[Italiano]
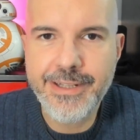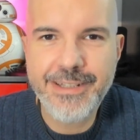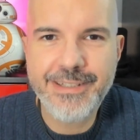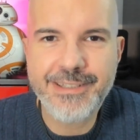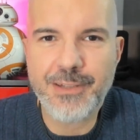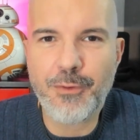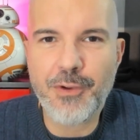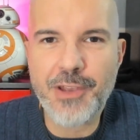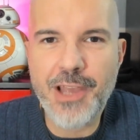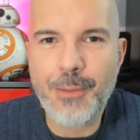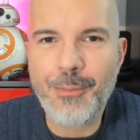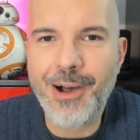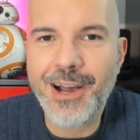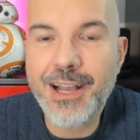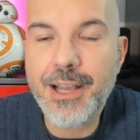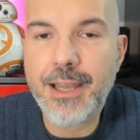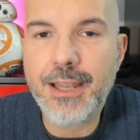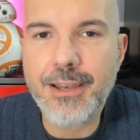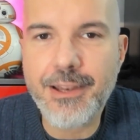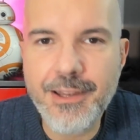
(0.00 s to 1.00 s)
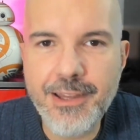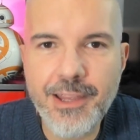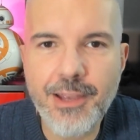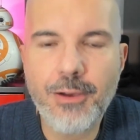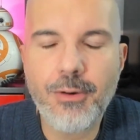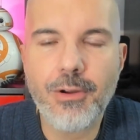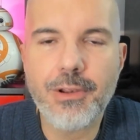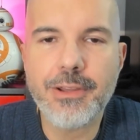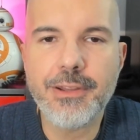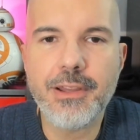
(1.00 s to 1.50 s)
se vogliamo, anche
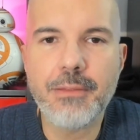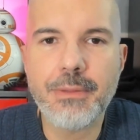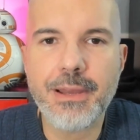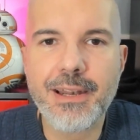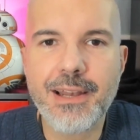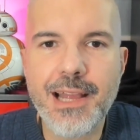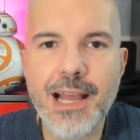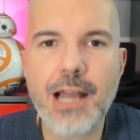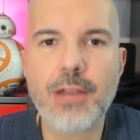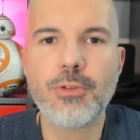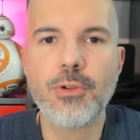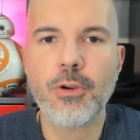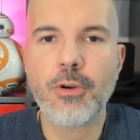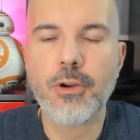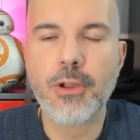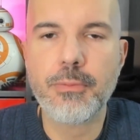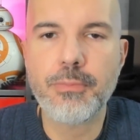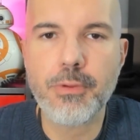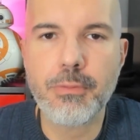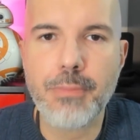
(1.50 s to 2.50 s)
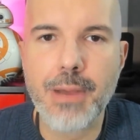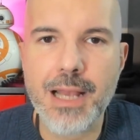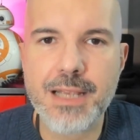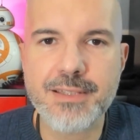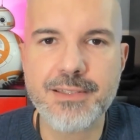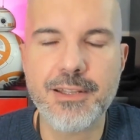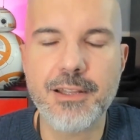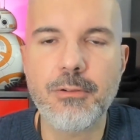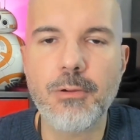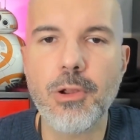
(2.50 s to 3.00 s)
ridicoli di mercato, ancora più
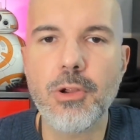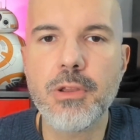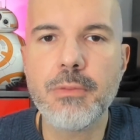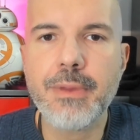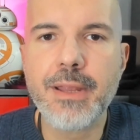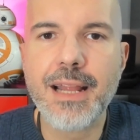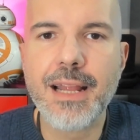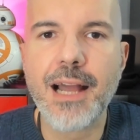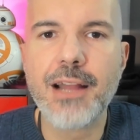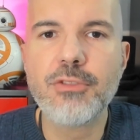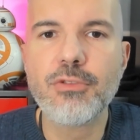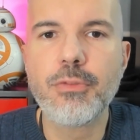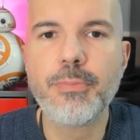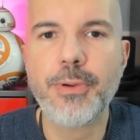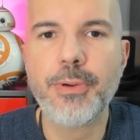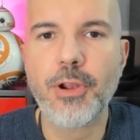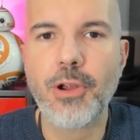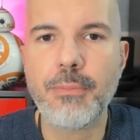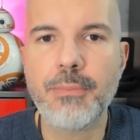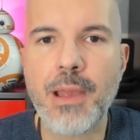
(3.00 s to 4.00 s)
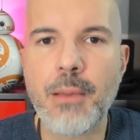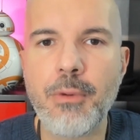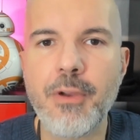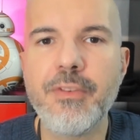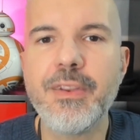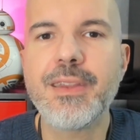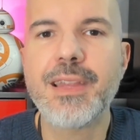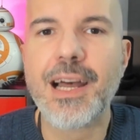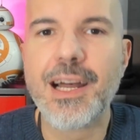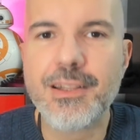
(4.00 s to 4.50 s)
bassi di quello di mercato, però abbiamo
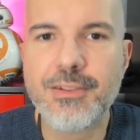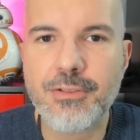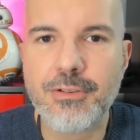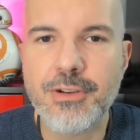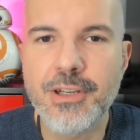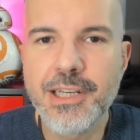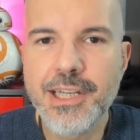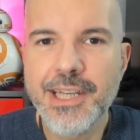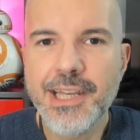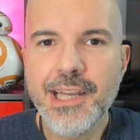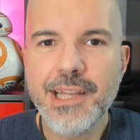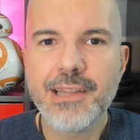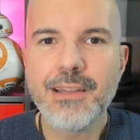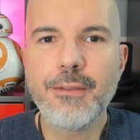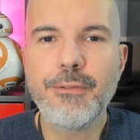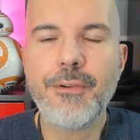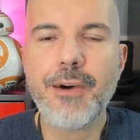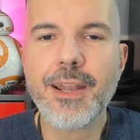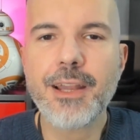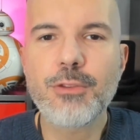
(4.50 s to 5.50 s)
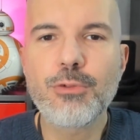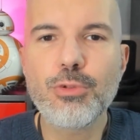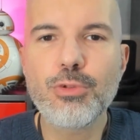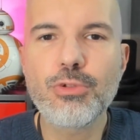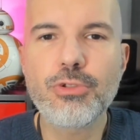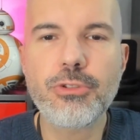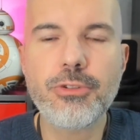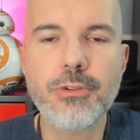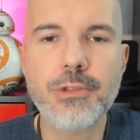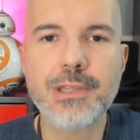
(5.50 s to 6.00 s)
evitato di fare
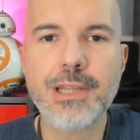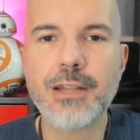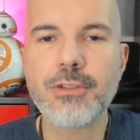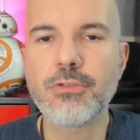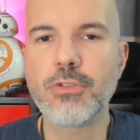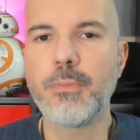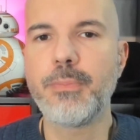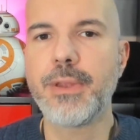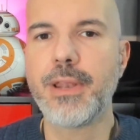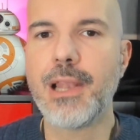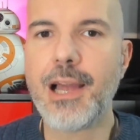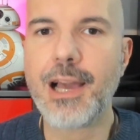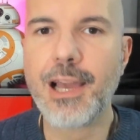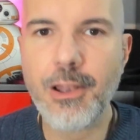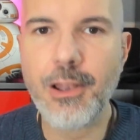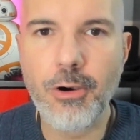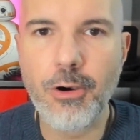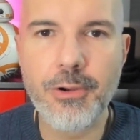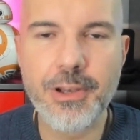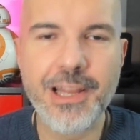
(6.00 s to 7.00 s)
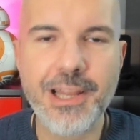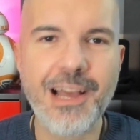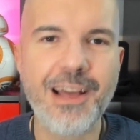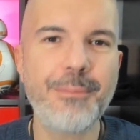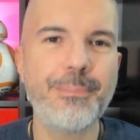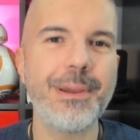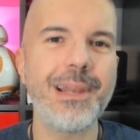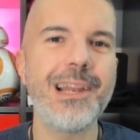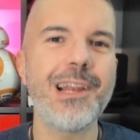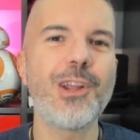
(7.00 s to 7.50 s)
tutto soltanto per la gloria,
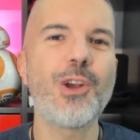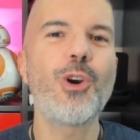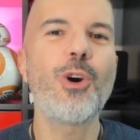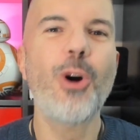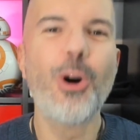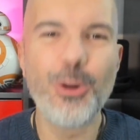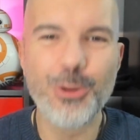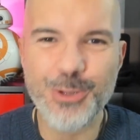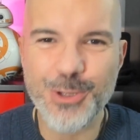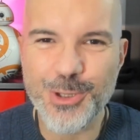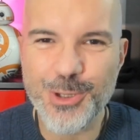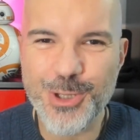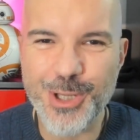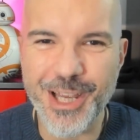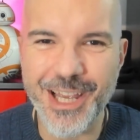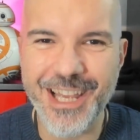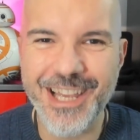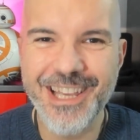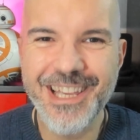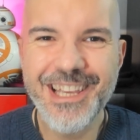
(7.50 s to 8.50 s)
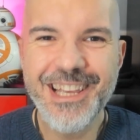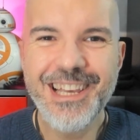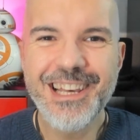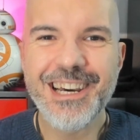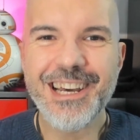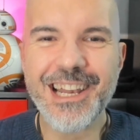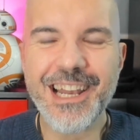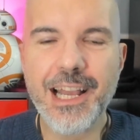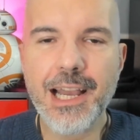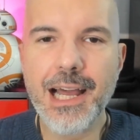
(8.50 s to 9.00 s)
per il codice
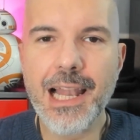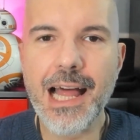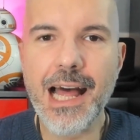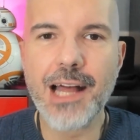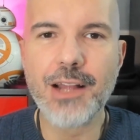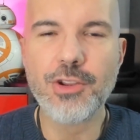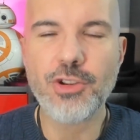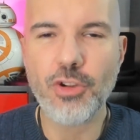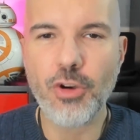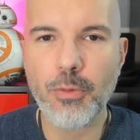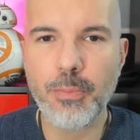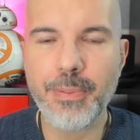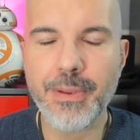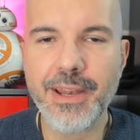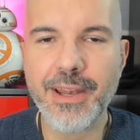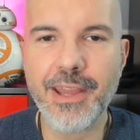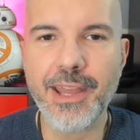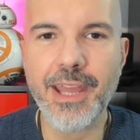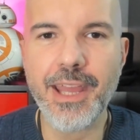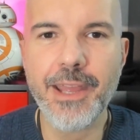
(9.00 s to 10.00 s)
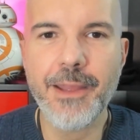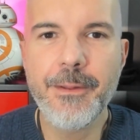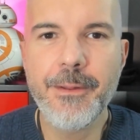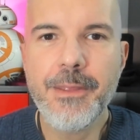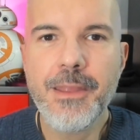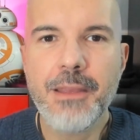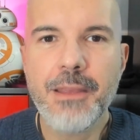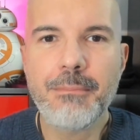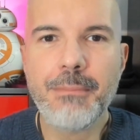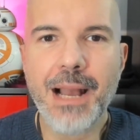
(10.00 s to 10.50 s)
regalato, perché
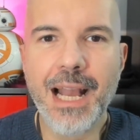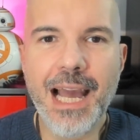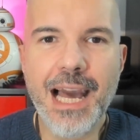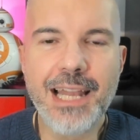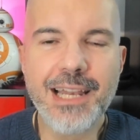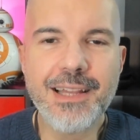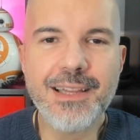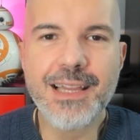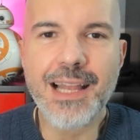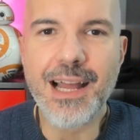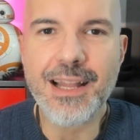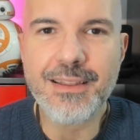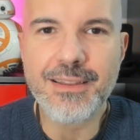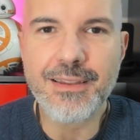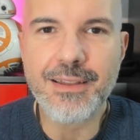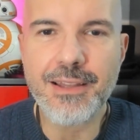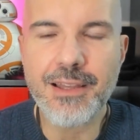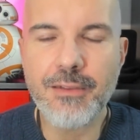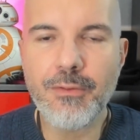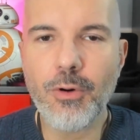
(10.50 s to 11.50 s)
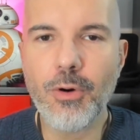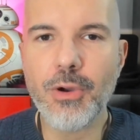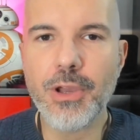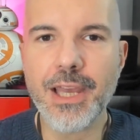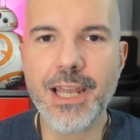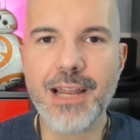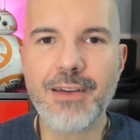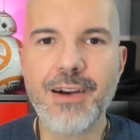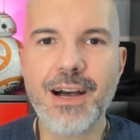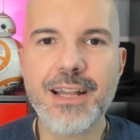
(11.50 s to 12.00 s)
magari tanti di voi
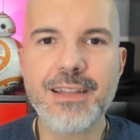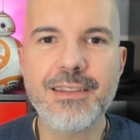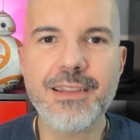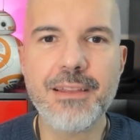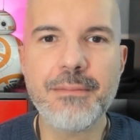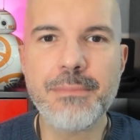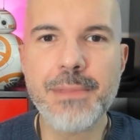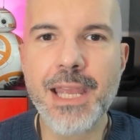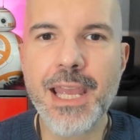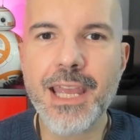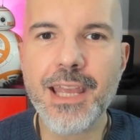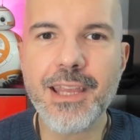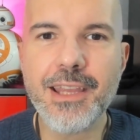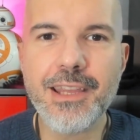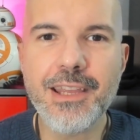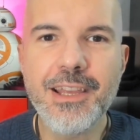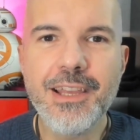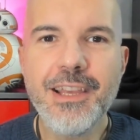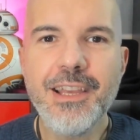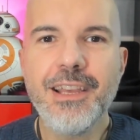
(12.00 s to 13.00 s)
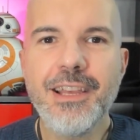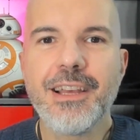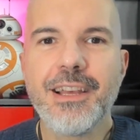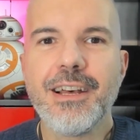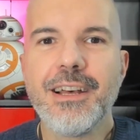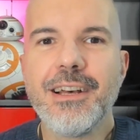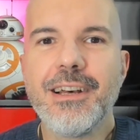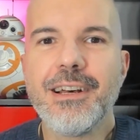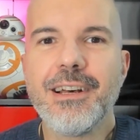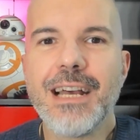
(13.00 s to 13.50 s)
eravate miei
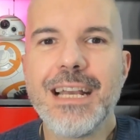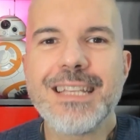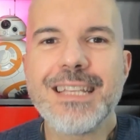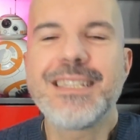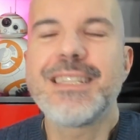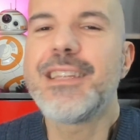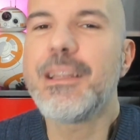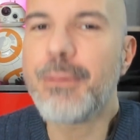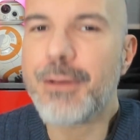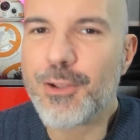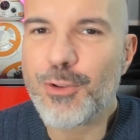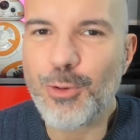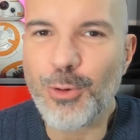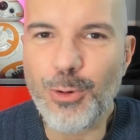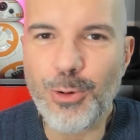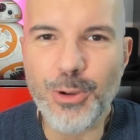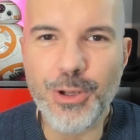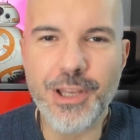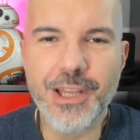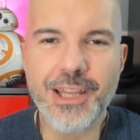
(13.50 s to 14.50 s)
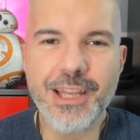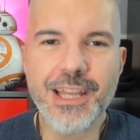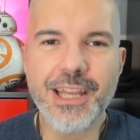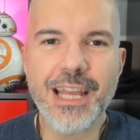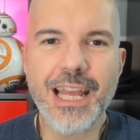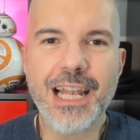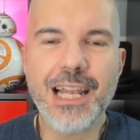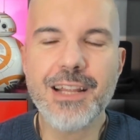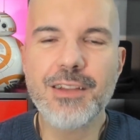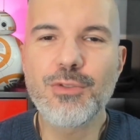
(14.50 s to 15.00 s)
eh,
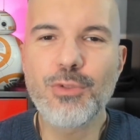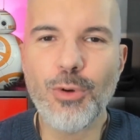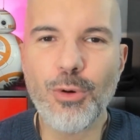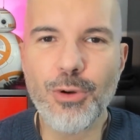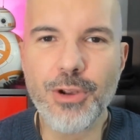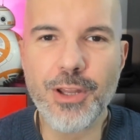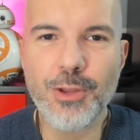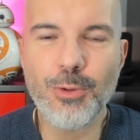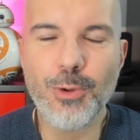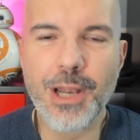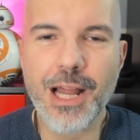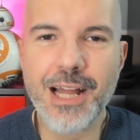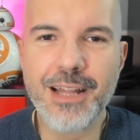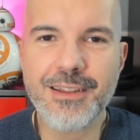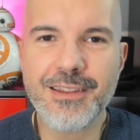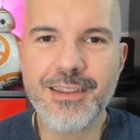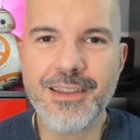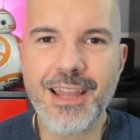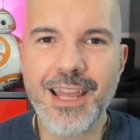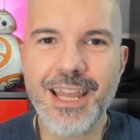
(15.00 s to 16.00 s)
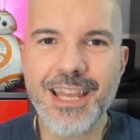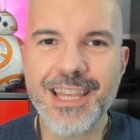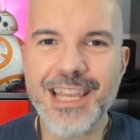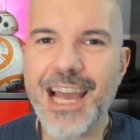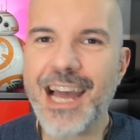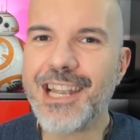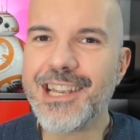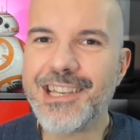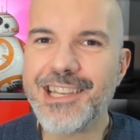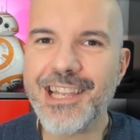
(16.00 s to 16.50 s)
estimatori e lettori durante gli
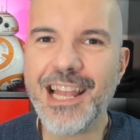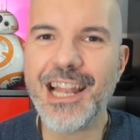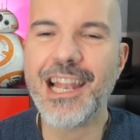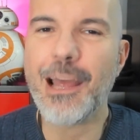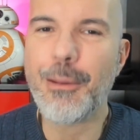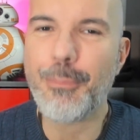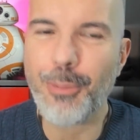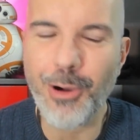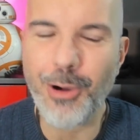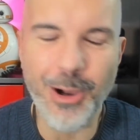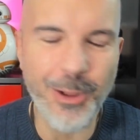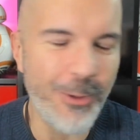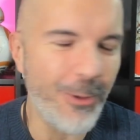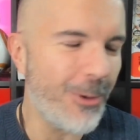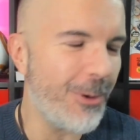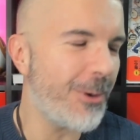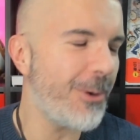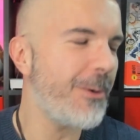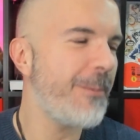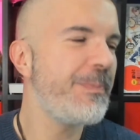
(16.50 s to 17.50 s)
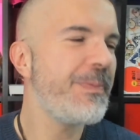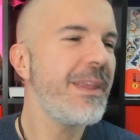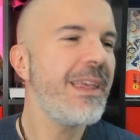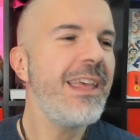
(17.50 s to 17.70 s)
anni e l'epoca d'oro.